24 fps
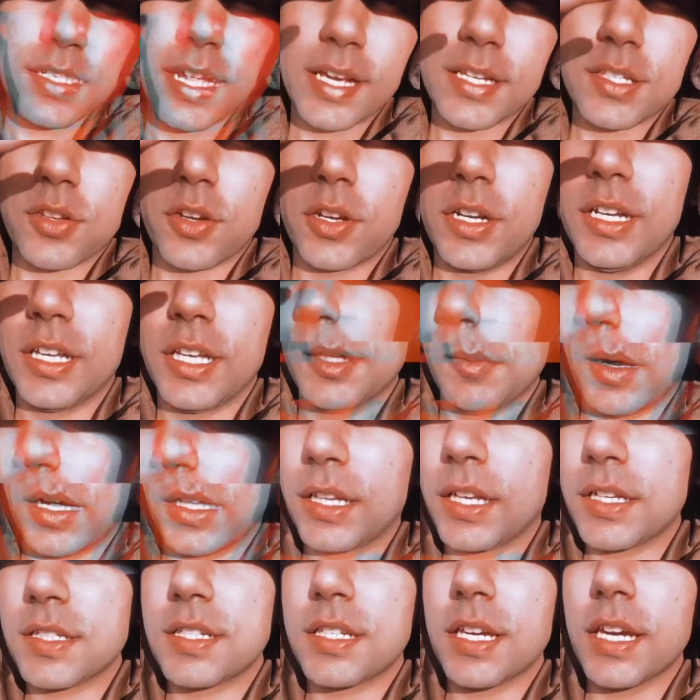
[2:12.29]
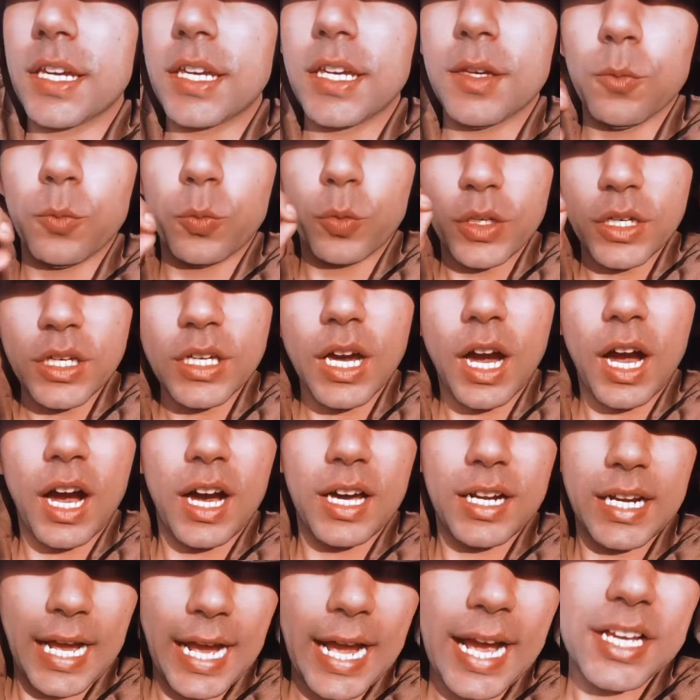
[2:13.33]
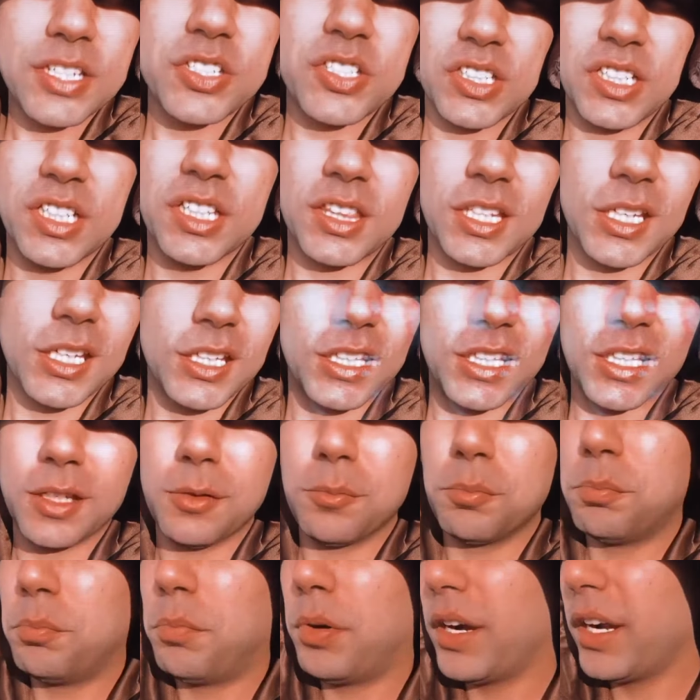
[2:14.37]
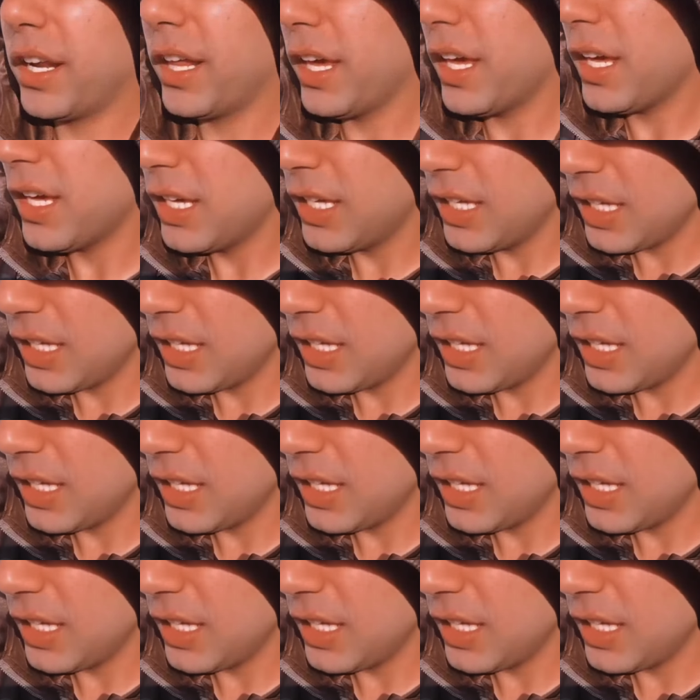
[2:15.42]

नेक्स्ट रील की बात ऐसी है कि वी आर एक्चुअली थिंकिंग बड़े